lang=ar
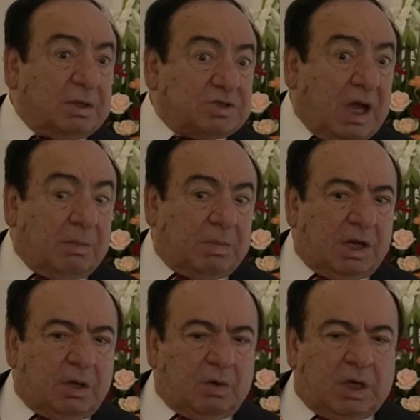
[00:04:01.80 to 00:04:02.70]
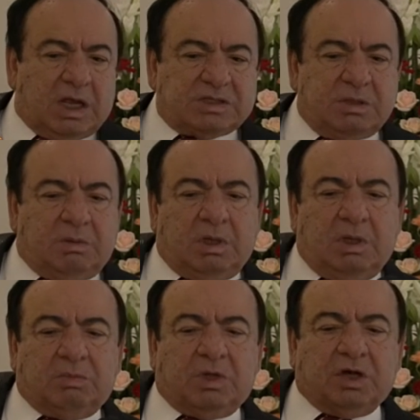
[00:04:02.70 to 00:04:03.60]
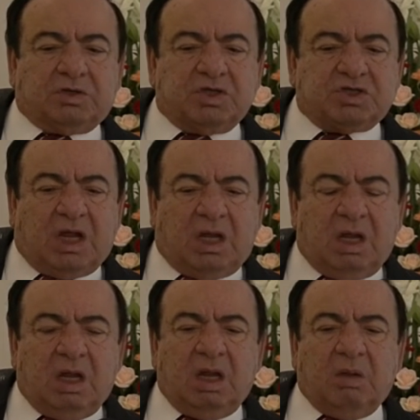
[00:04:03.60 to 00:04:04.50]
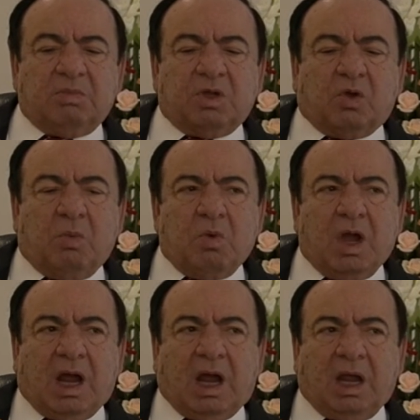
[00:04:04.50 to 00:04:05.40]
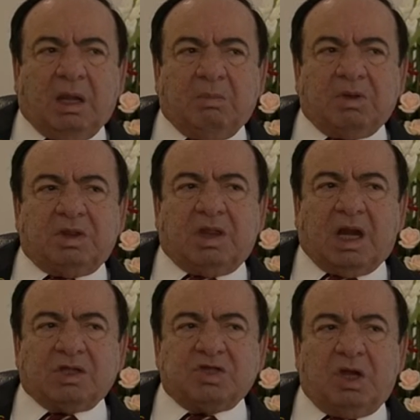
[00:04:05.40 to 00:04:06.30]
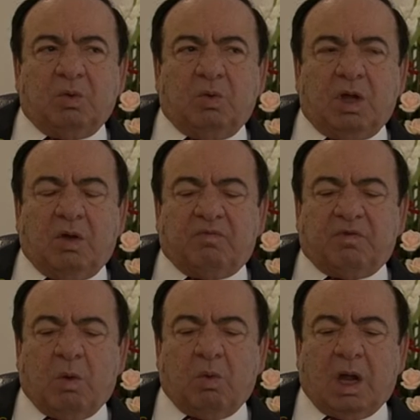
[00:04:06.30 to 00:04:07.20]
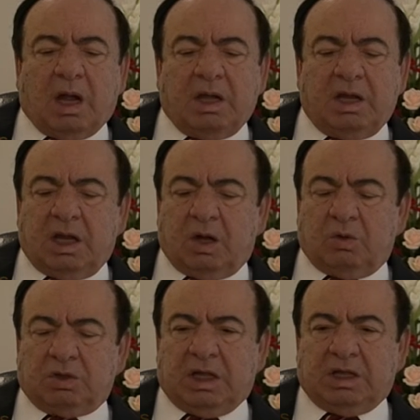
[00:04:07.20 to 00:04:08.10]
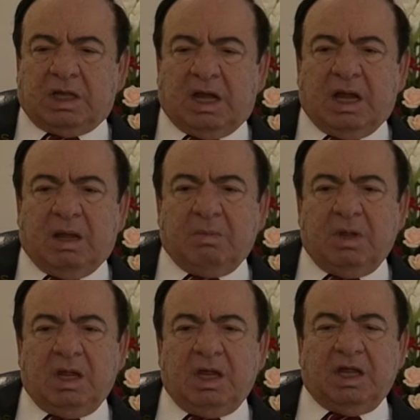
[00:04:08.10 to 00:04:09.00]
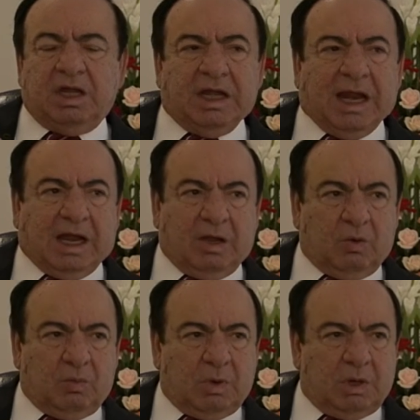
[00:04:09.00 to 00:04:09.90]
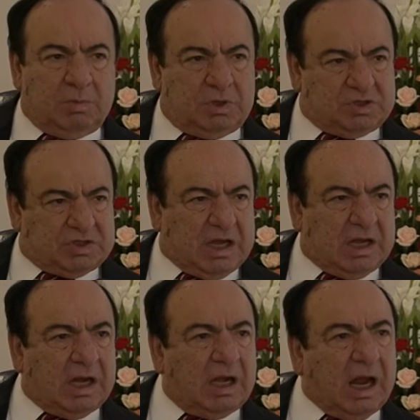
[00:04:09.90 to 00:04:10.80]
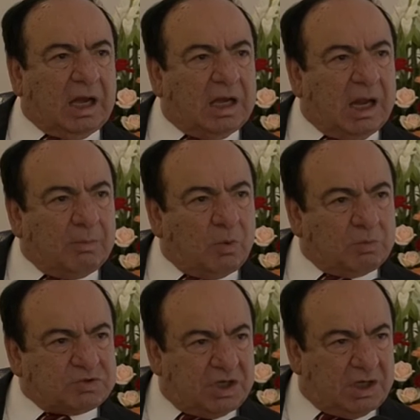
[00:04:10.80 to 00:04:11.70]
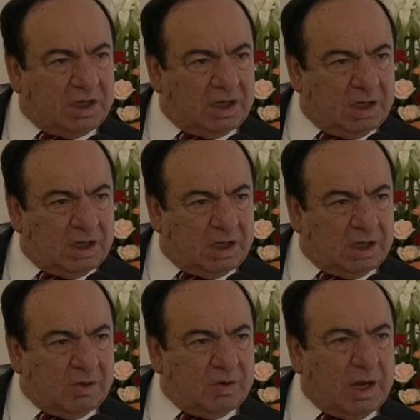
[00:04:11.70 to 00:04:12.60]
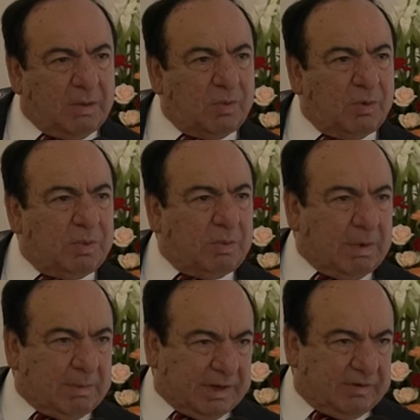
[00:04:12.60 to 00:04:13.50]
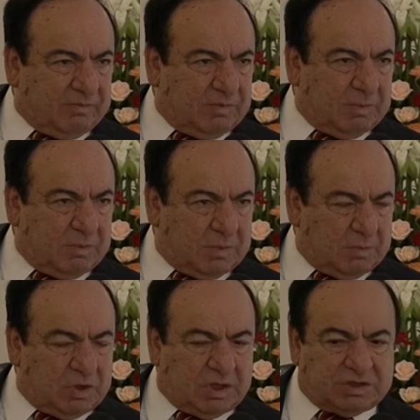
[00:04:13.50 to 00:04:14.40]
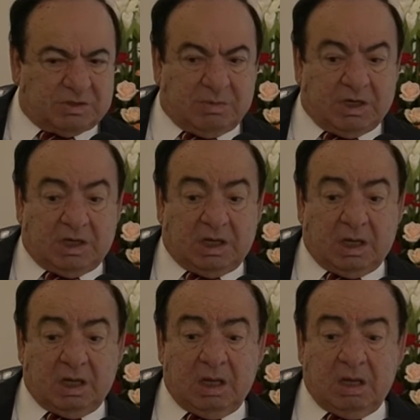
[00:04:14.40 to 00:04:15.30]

صعب لانه لازم اللي بده يرتجل بده يكون ملحن من الدرجه الاولى وفورا ياخذ اي كلام يلحنه ما بنستنى اللحن اللي عمله بسنه او يعمله بما بعرف بمده زمنيه